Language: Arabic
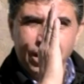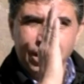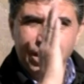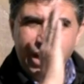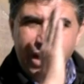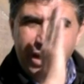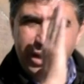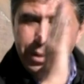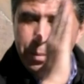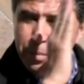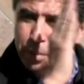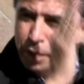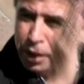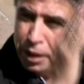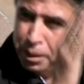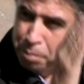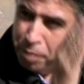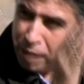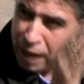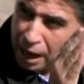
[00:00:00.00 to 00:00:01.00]
يعني
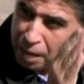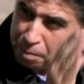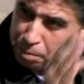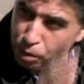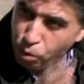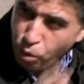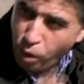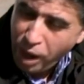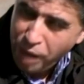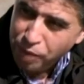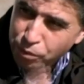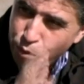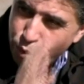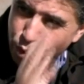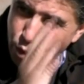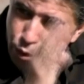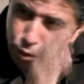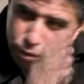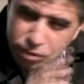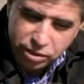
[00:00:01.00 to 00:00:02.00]
مقابل وعنده
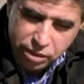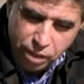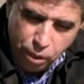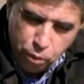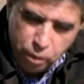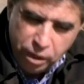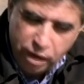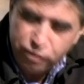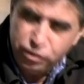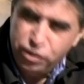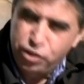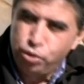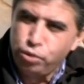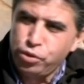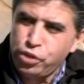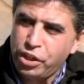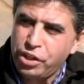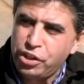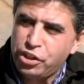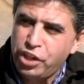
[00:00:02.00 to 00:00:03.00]
العود تاعو رافد
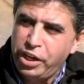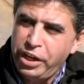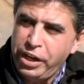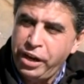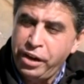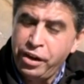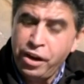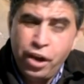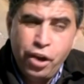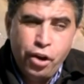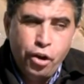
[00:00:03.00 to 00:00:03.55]
زوج رجليه